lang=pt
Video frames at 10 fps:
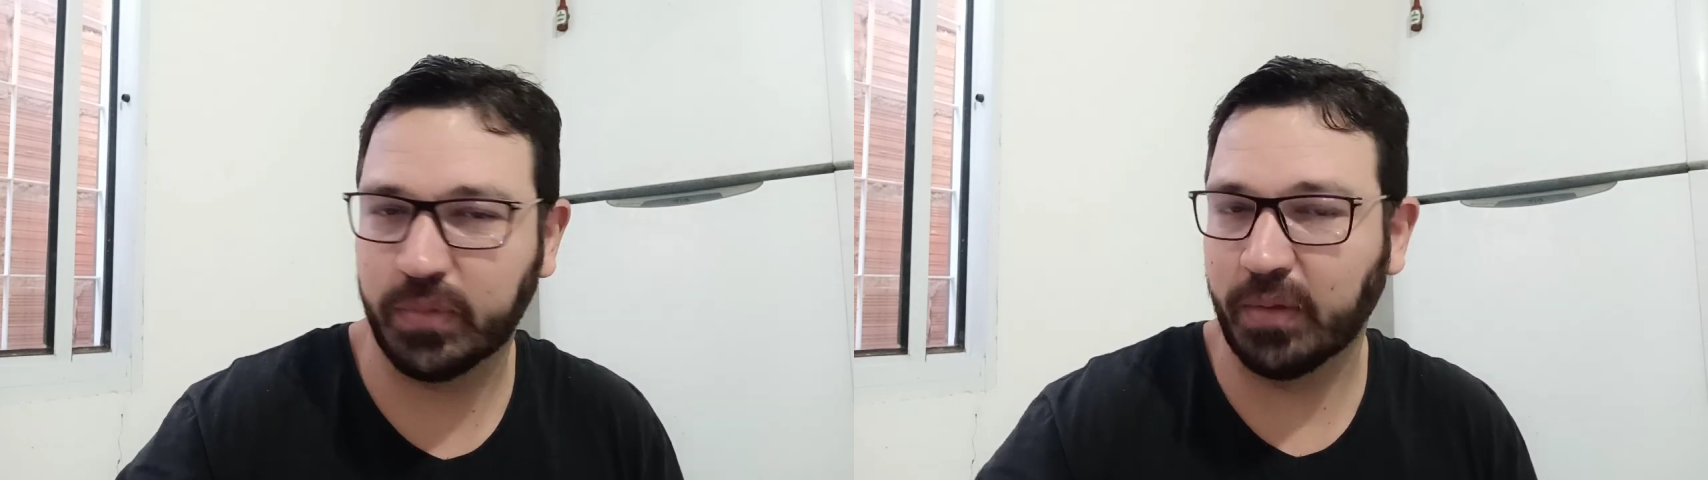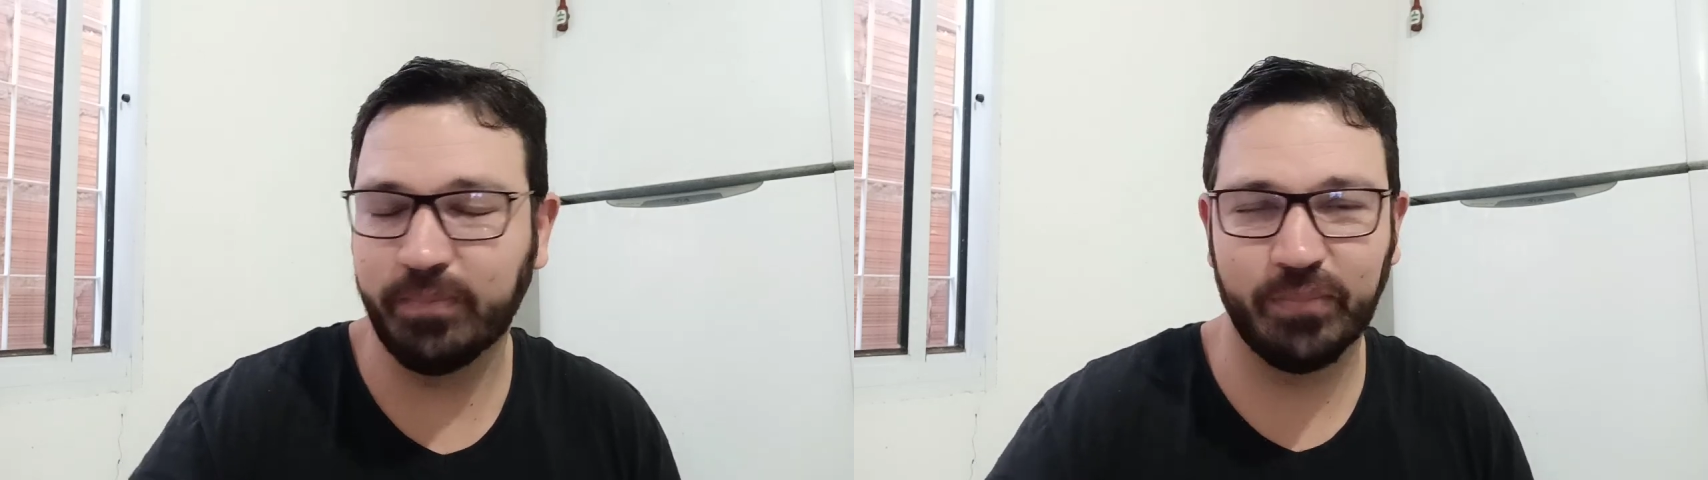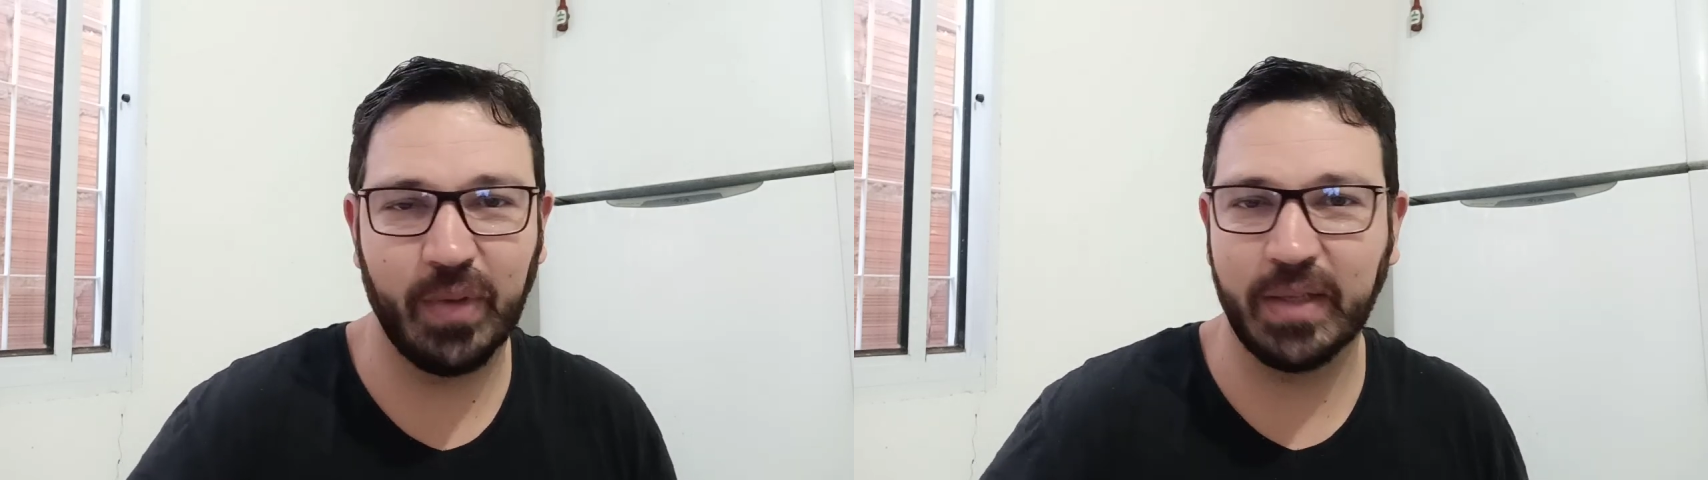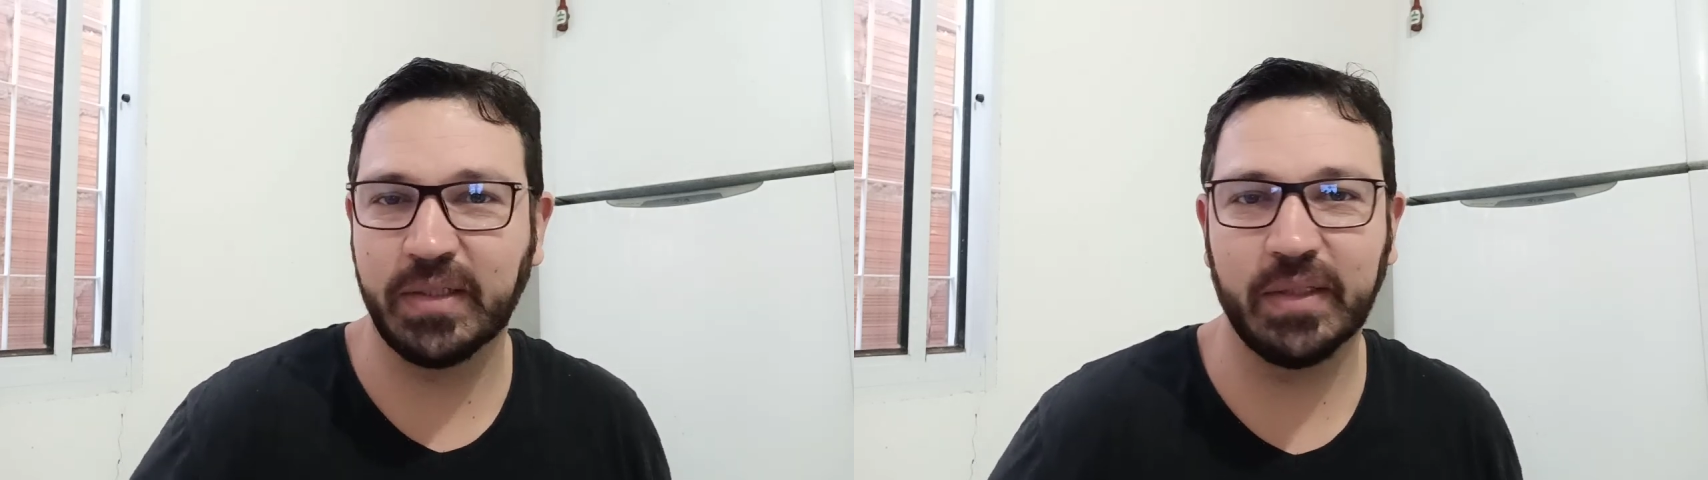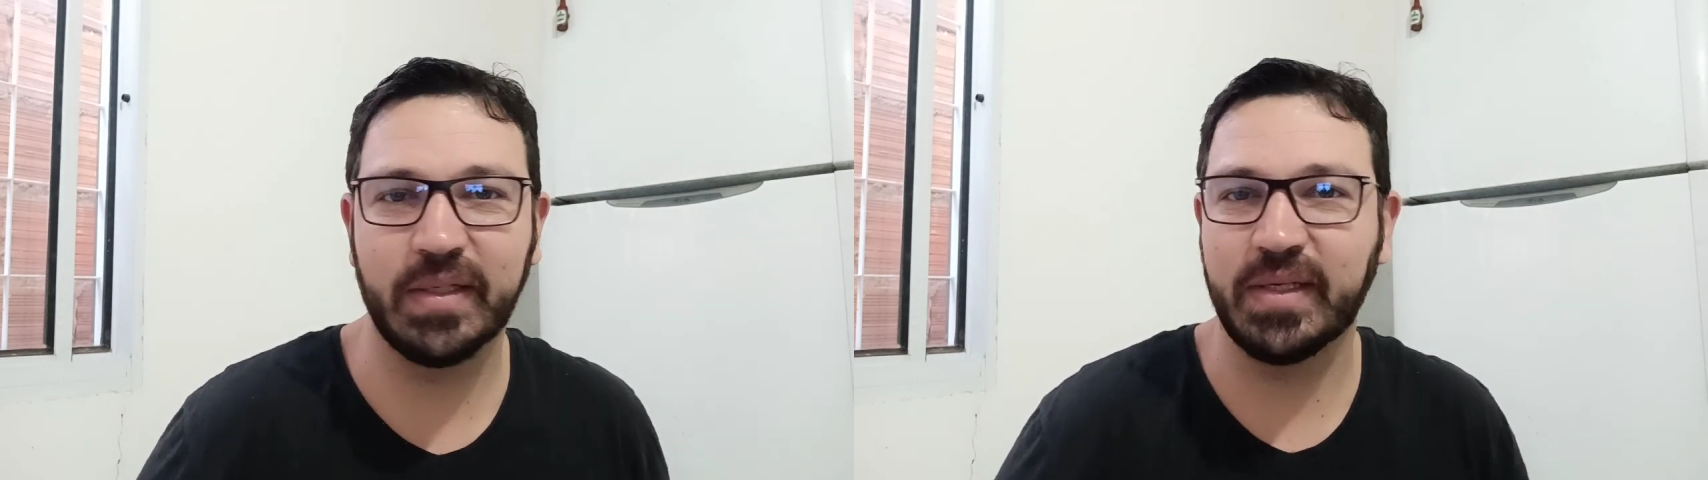Então não
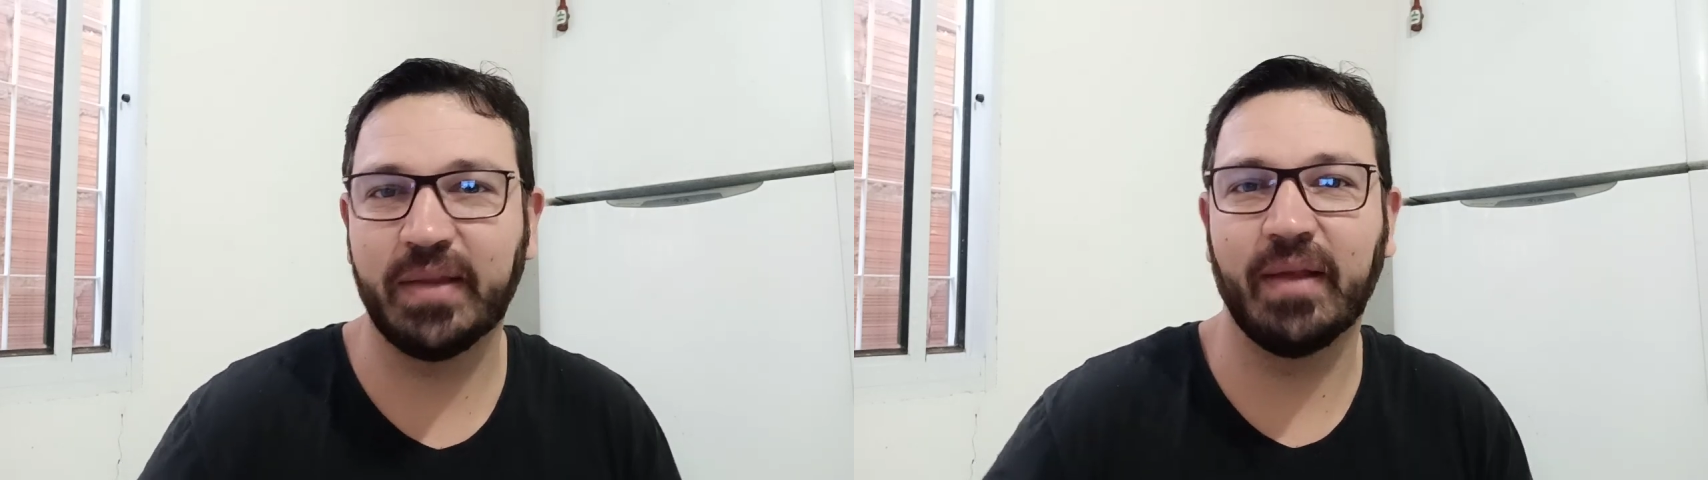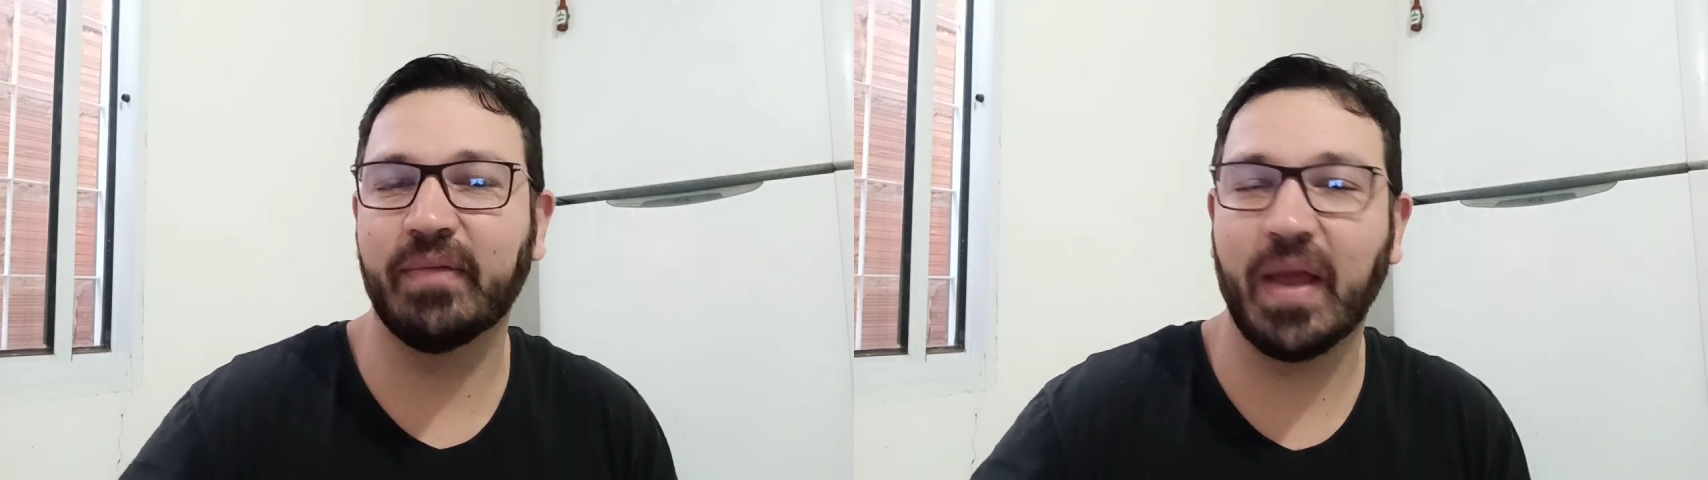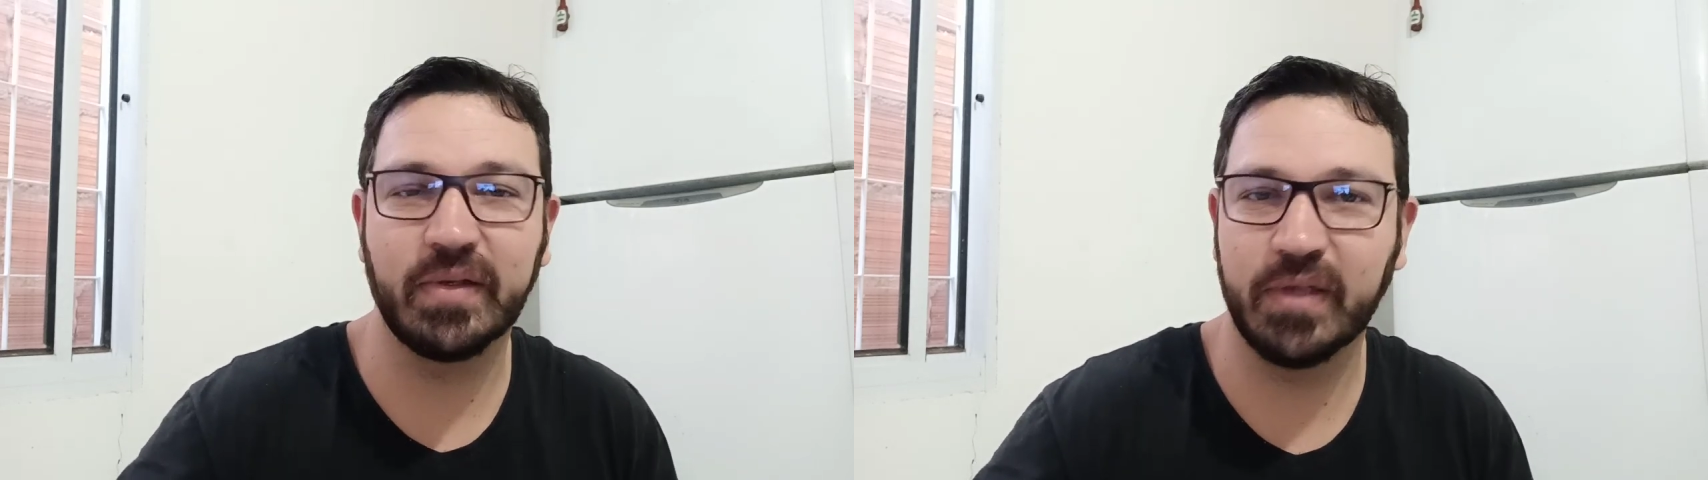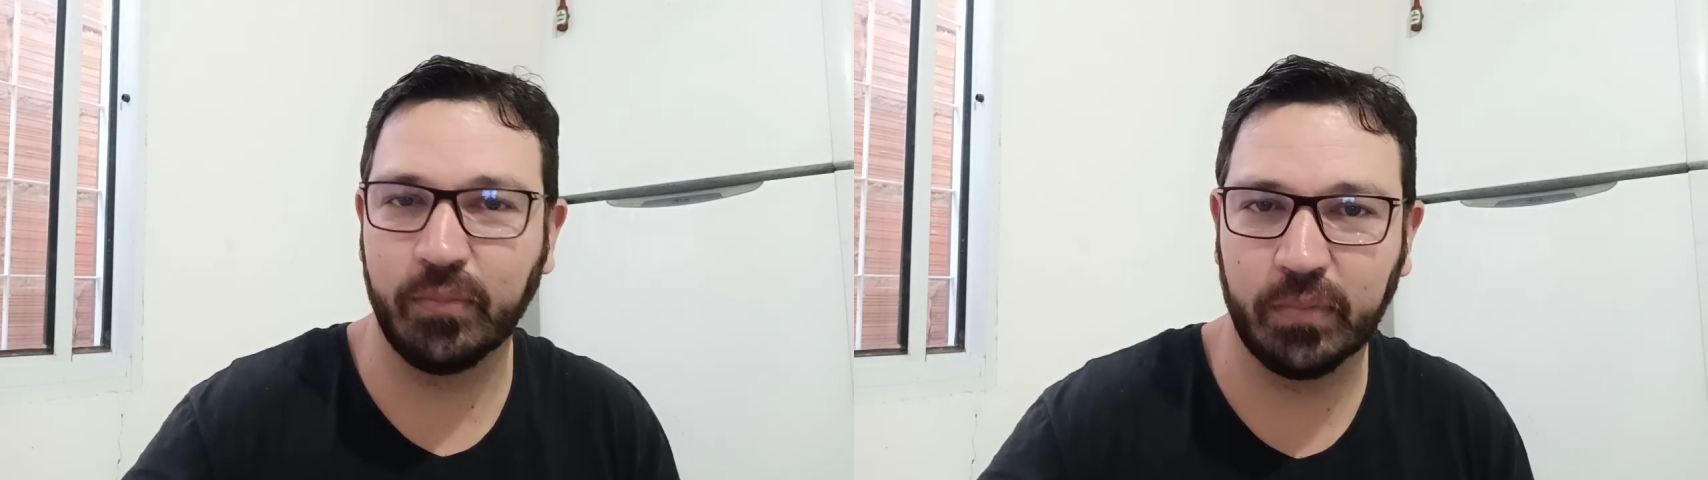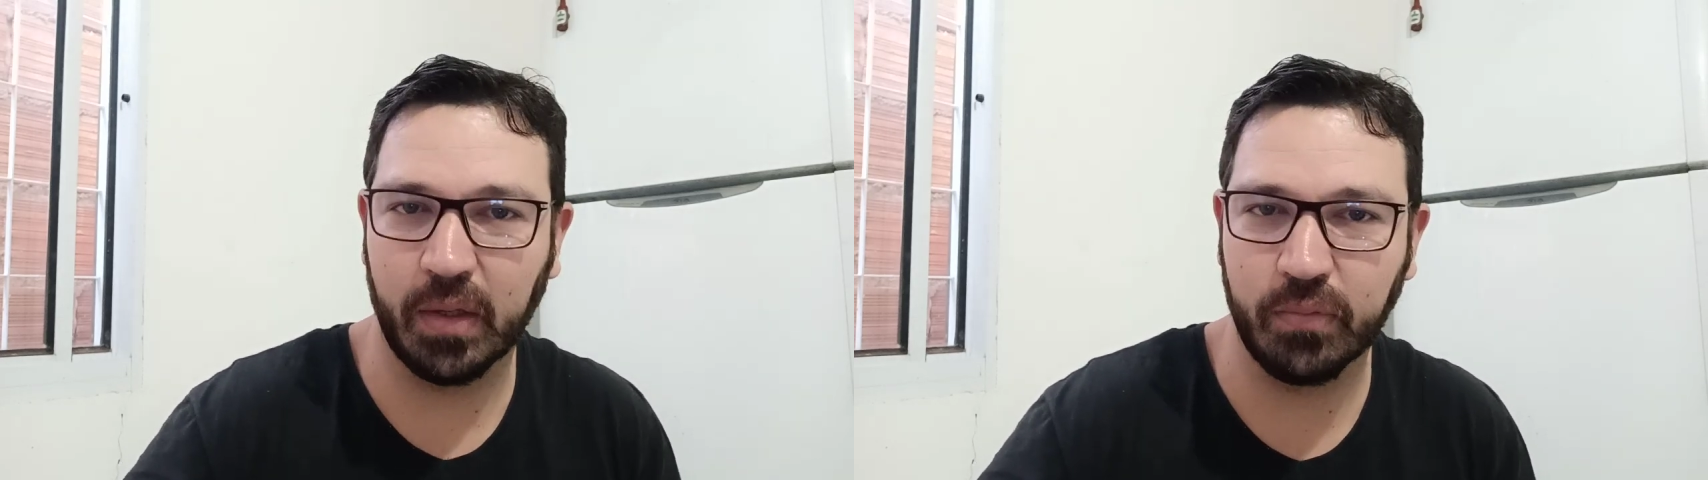adianta você tentar que você não está